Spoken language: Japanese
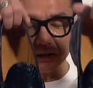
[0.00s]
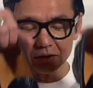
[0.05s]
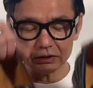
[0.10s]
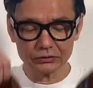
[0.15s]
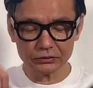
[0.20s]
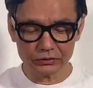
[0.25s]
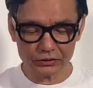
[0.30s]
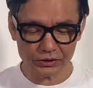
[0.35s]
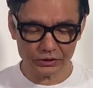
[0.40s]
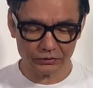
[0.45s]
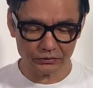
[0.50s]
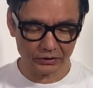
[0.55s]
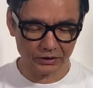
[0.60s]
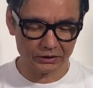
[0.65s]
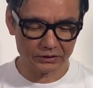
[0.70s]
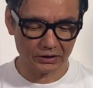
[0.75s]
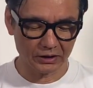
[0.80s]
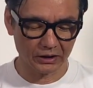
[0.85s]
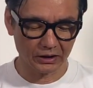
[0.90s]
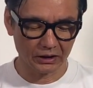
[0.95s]

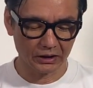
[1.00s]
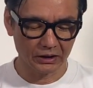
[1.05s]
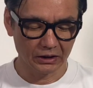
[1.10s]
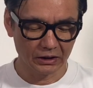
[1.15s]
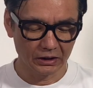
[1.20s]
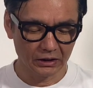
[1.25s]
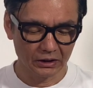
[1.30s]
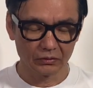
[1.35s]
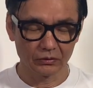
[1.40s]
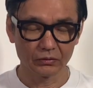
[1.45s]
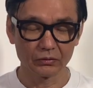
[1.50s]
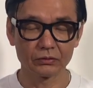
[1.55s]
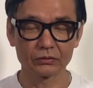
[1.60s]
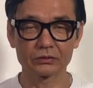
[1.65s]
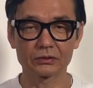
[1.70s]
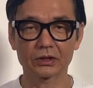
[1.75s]
エキゾチックレザーを